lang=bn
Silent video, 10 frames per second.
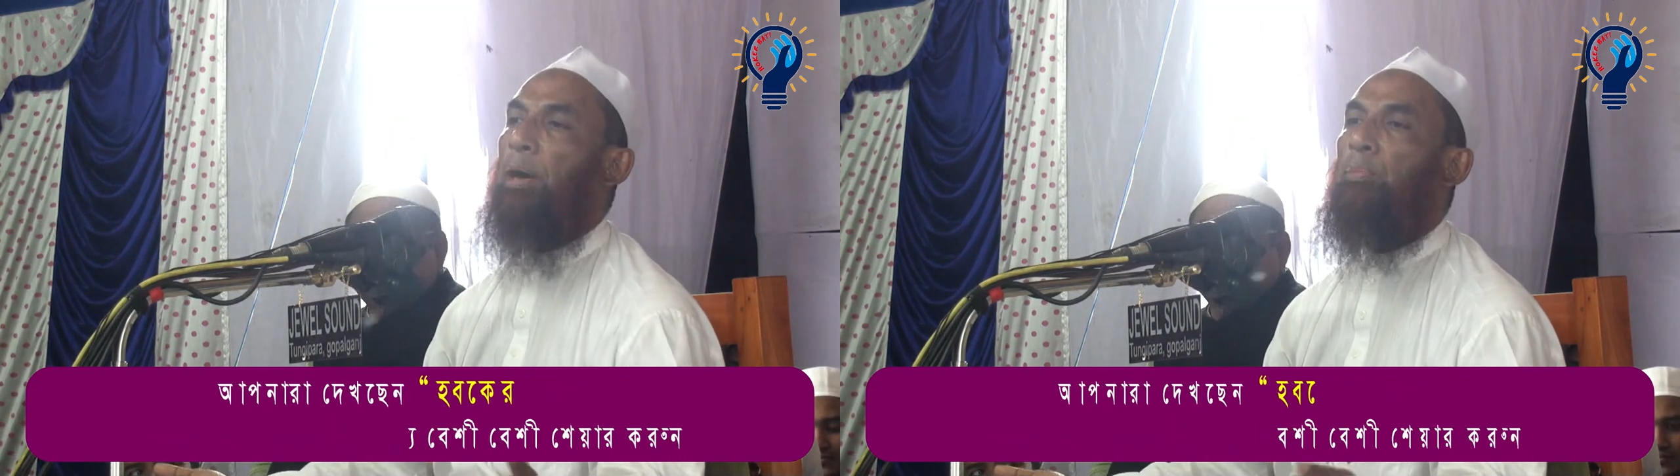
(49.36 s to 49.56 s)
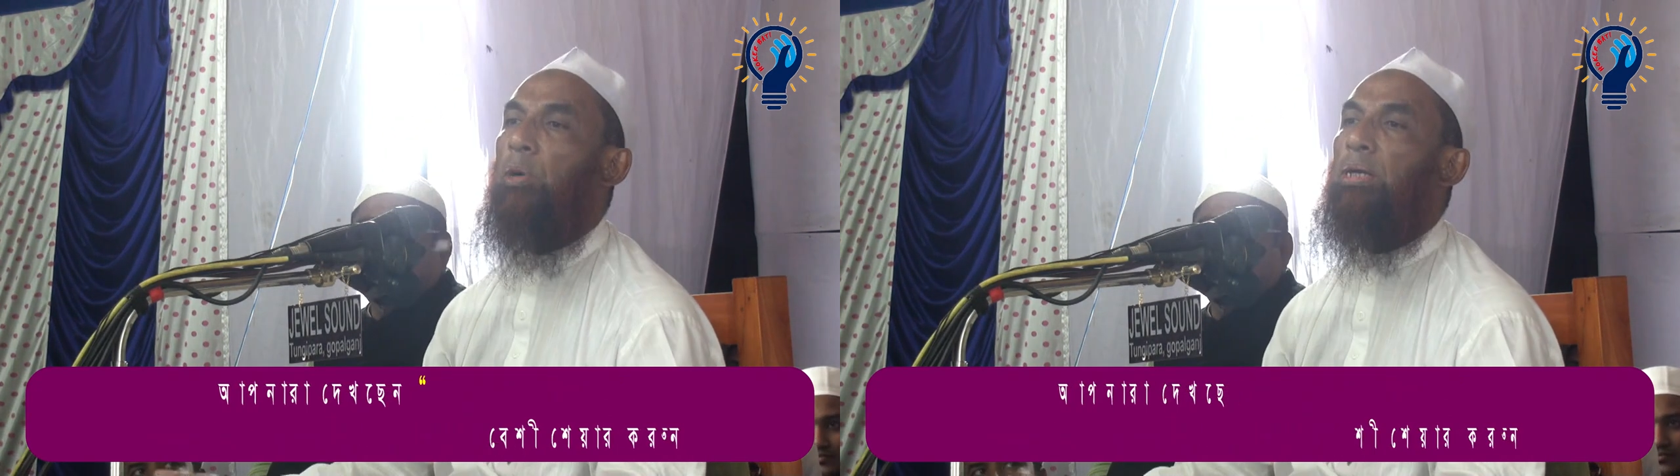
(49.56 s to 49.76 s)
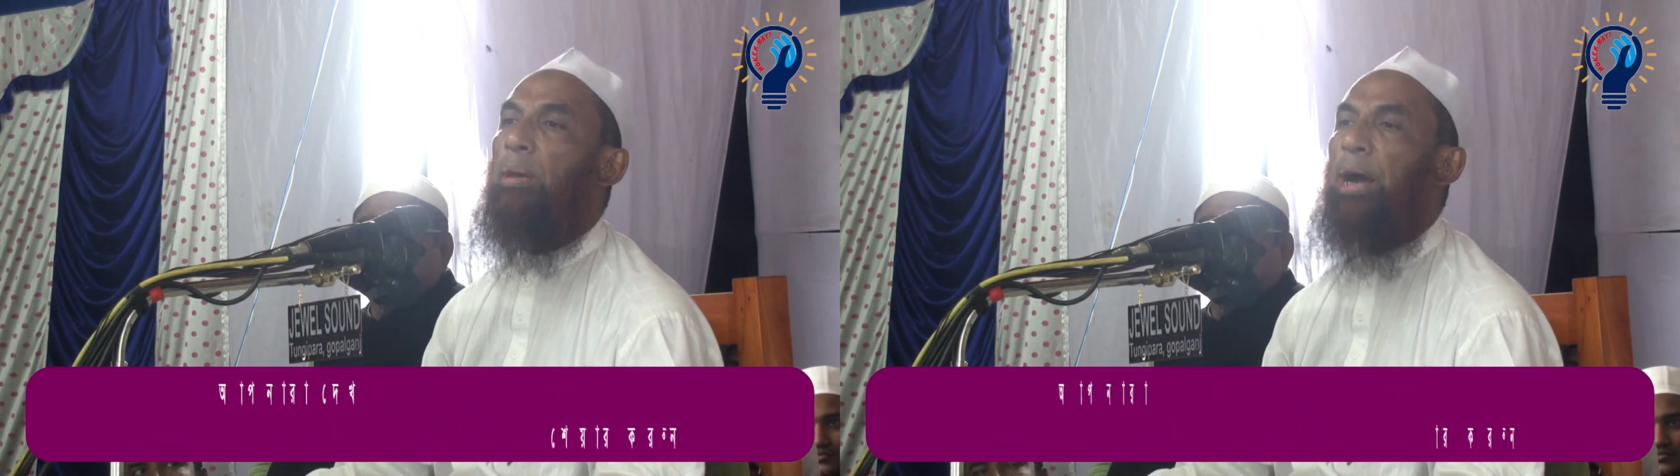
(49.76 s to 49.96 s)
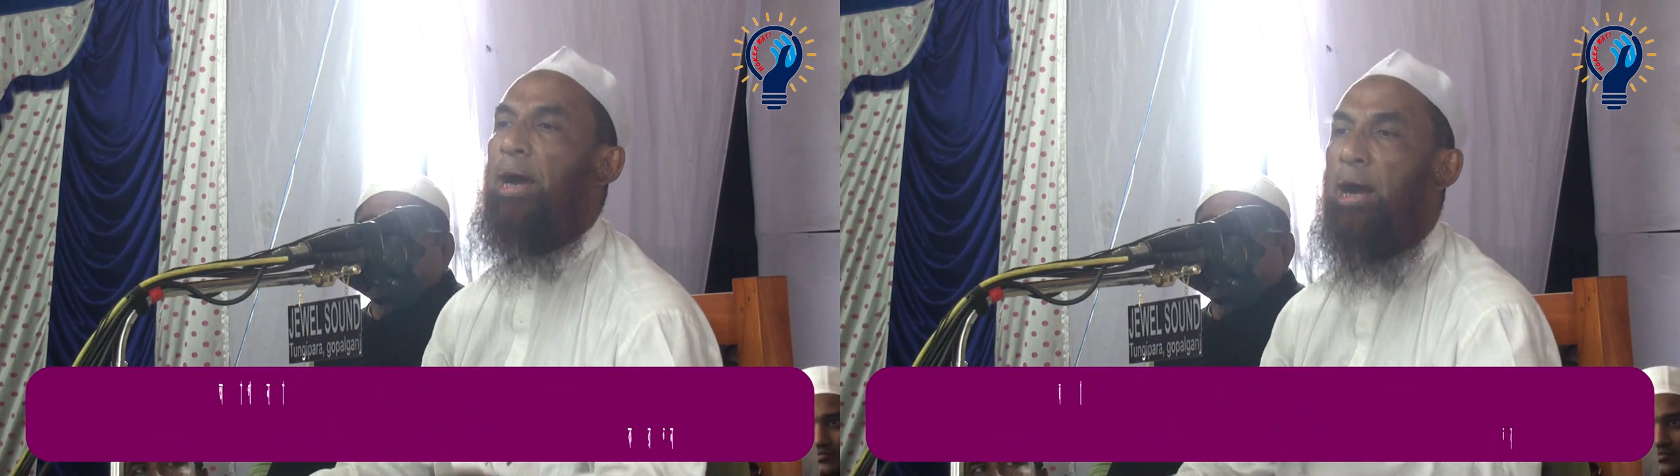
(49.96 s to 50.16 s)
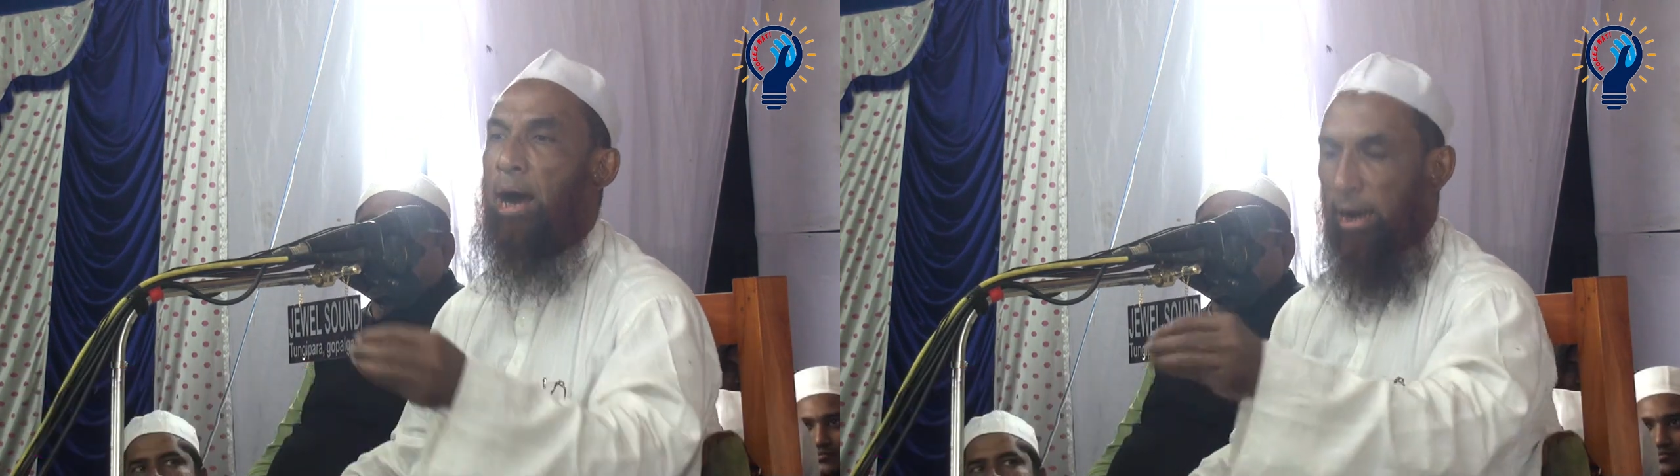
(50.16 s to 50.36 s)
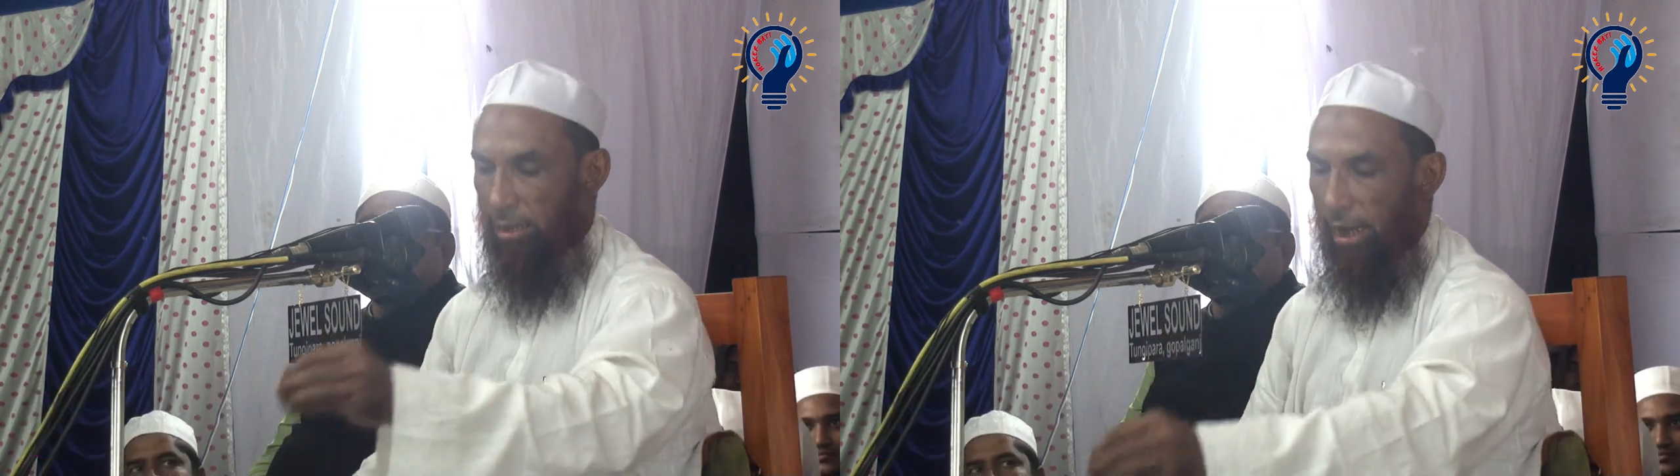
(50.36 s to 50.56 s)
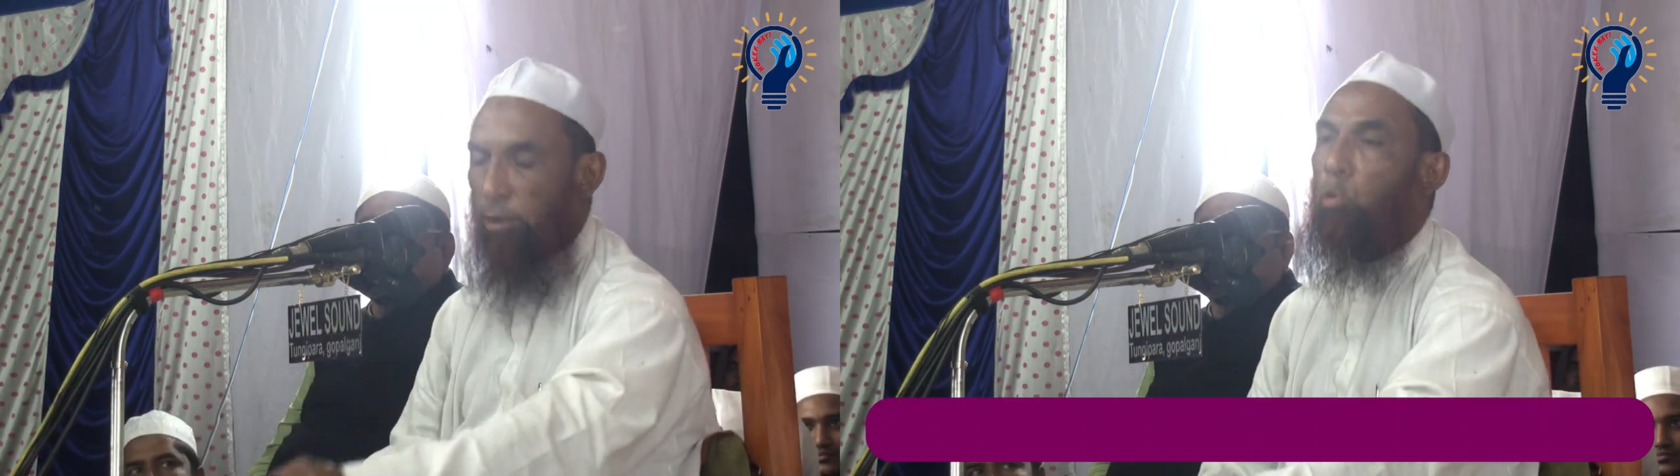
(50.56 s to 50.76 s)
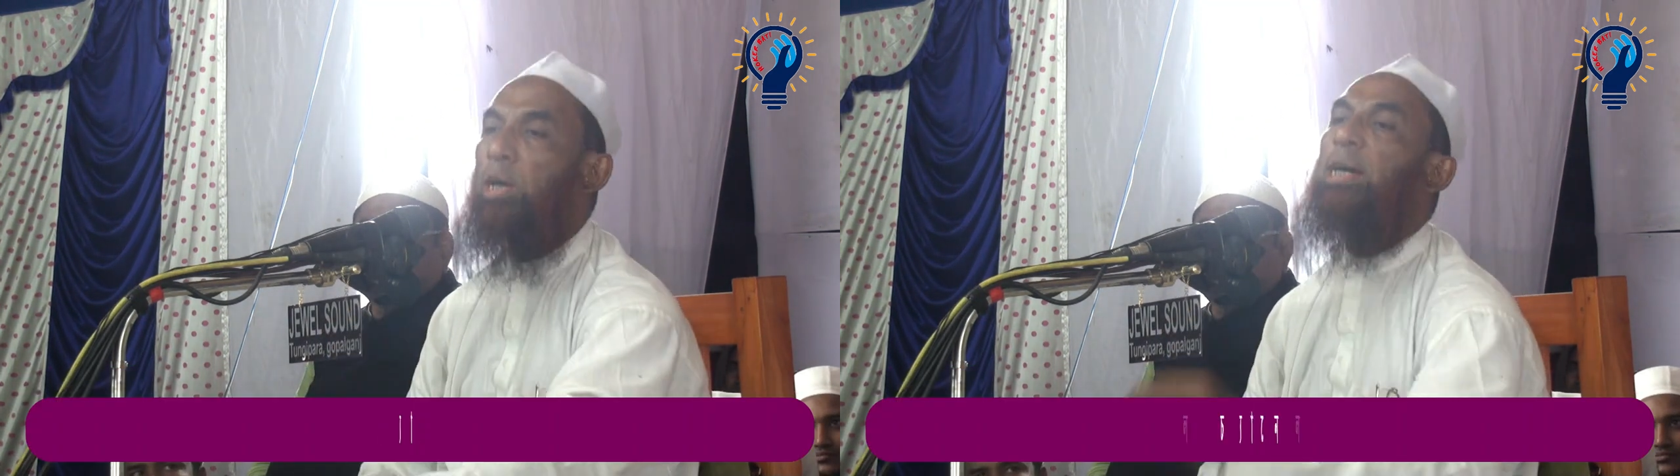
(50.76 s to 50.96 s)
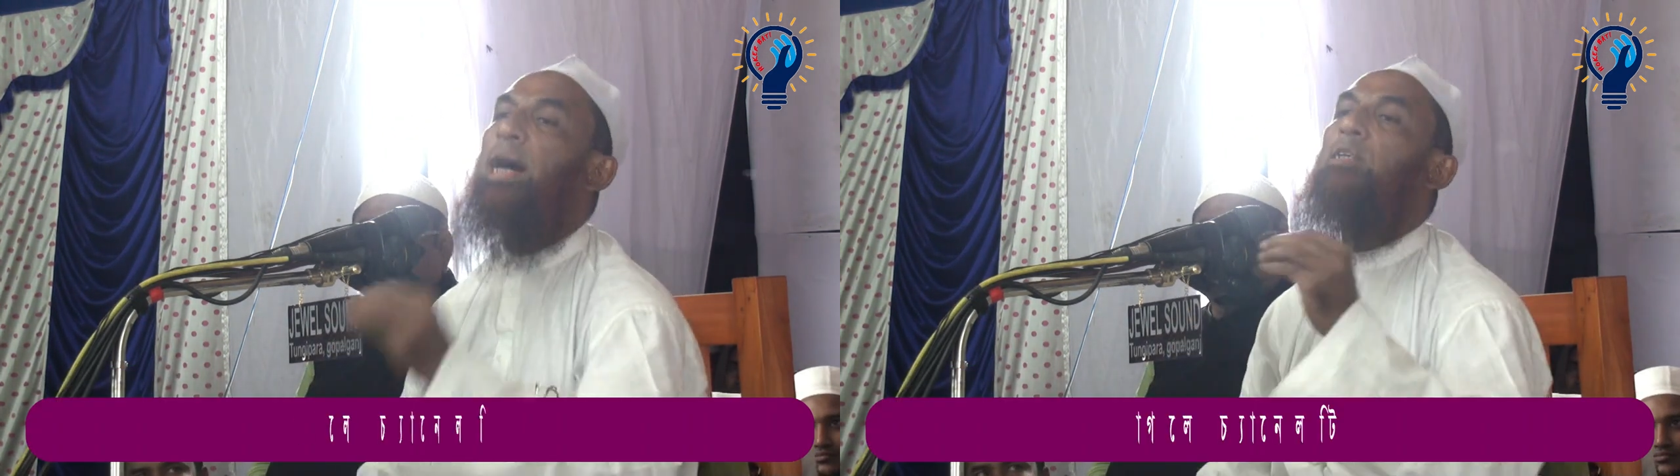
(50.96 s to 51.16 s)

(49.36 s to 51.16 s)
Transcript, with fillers: খাবার পড়ে যাবে আর তাই তুলে